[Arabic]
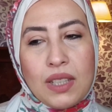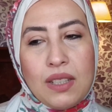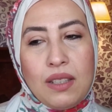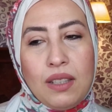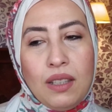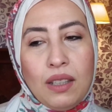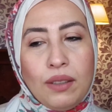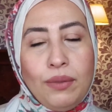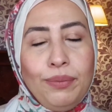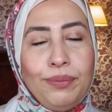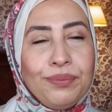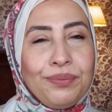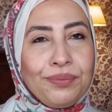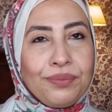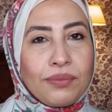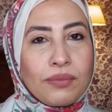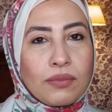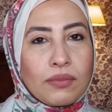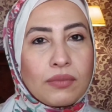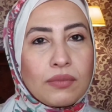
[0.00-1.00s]
سيرم
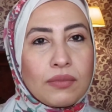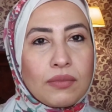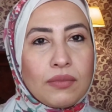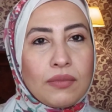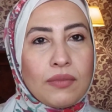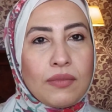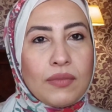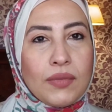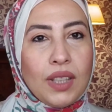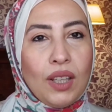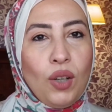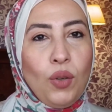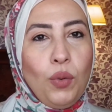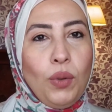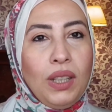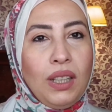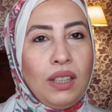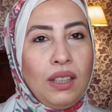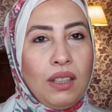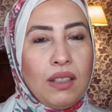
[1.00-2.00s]

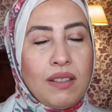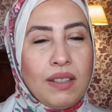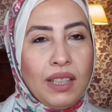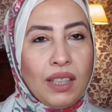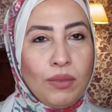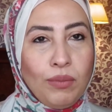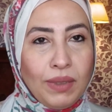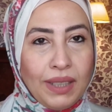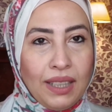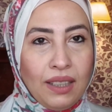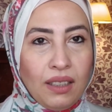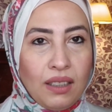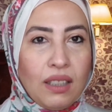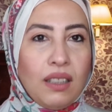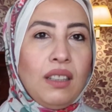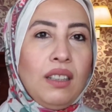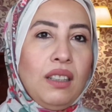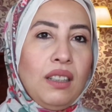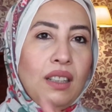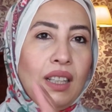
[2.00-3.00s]
هو السيرم ده
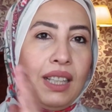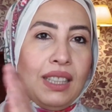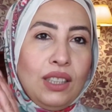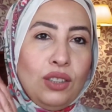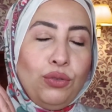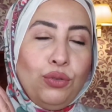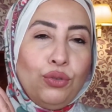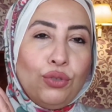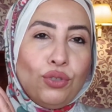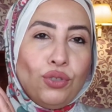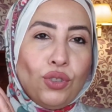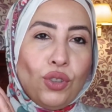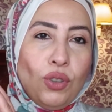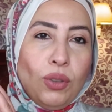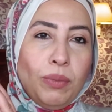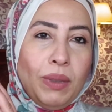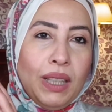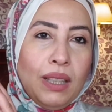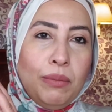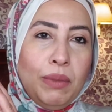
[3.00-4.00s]
هدفه ان
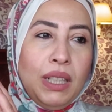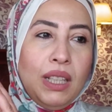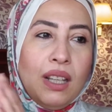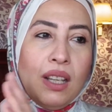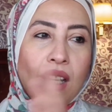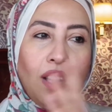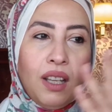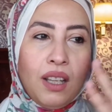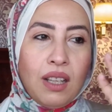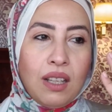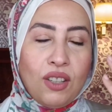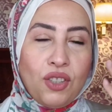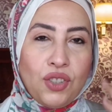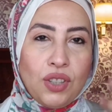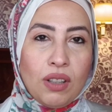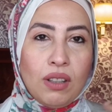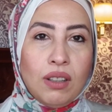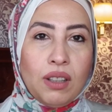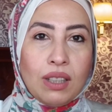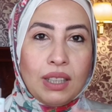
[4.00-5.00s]
هو بيعمل
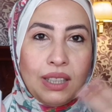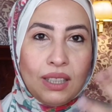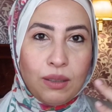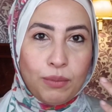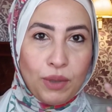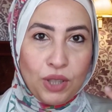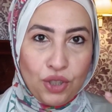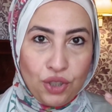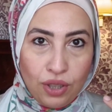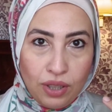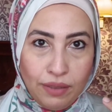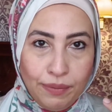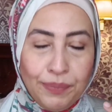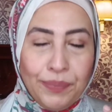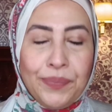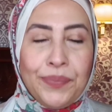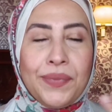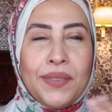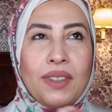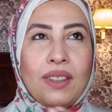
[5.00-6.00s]
اشراقه للبشره
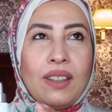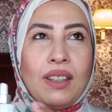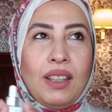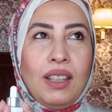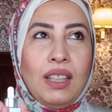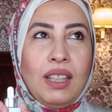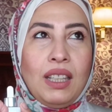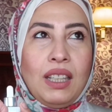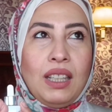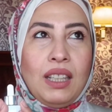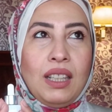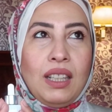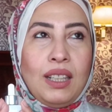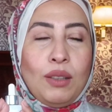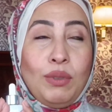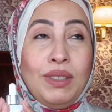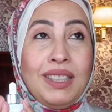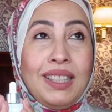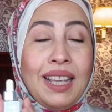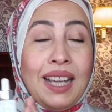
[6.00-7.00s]

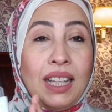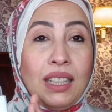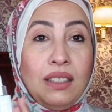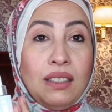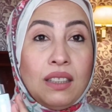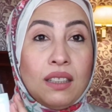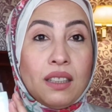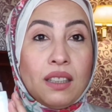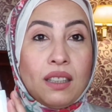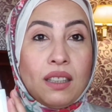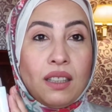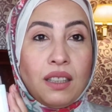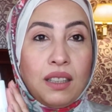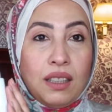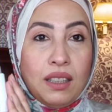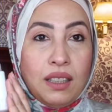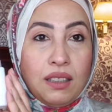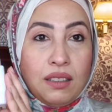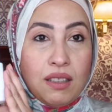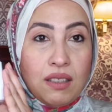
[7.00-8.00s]
لو انت عندك
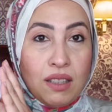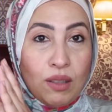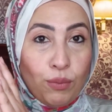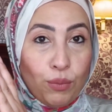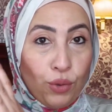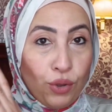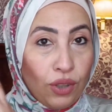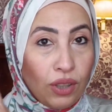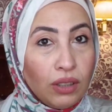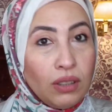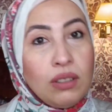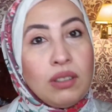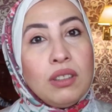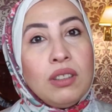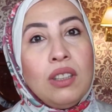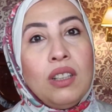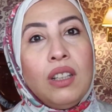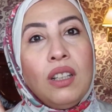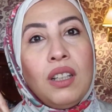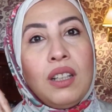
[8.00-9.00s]

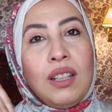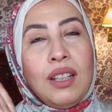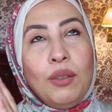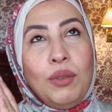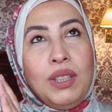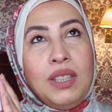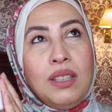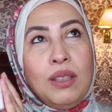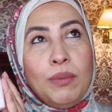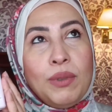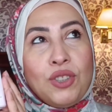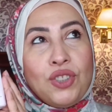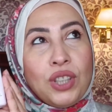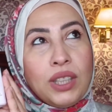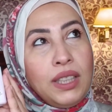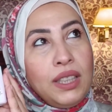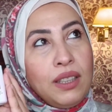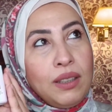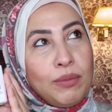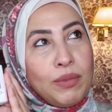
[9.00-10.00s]
تصبغات لو انت
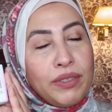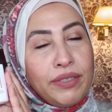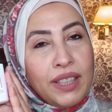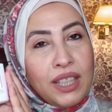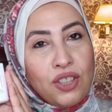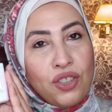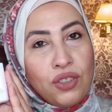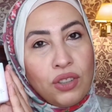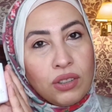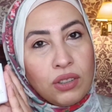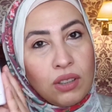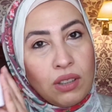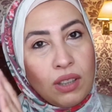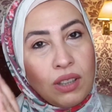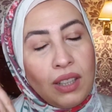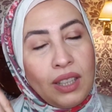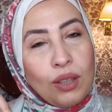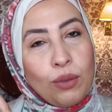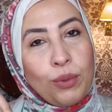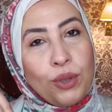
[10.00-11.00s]
بشرتك ما فيهاش
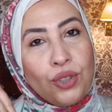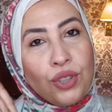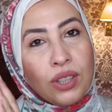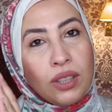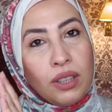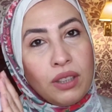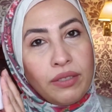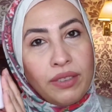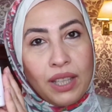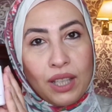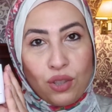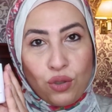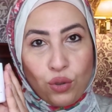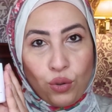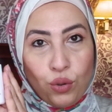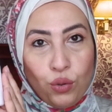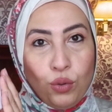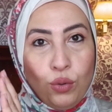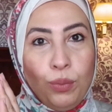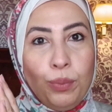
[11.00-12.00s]
نضاره لو بشرتك فيها
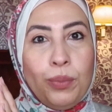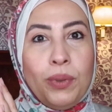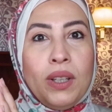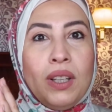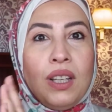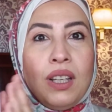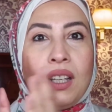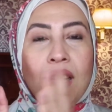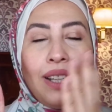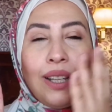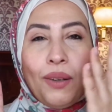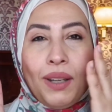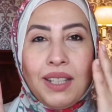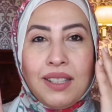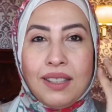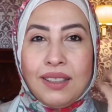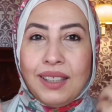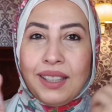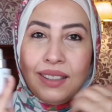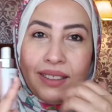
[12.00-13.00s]
شحوب لو
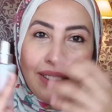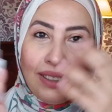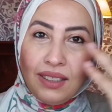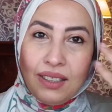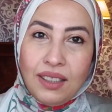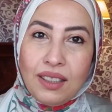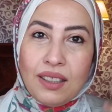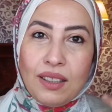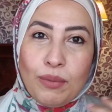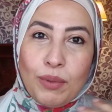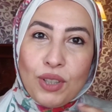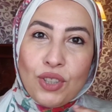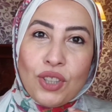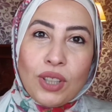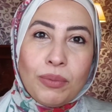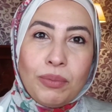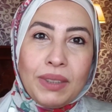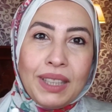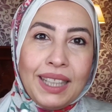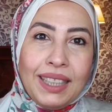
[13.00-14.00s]
عايزه تجددي
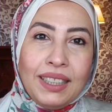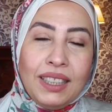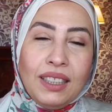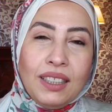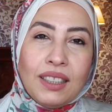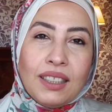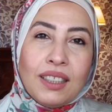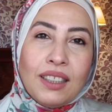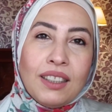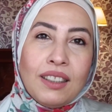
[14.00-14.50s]
البشره بتاعتك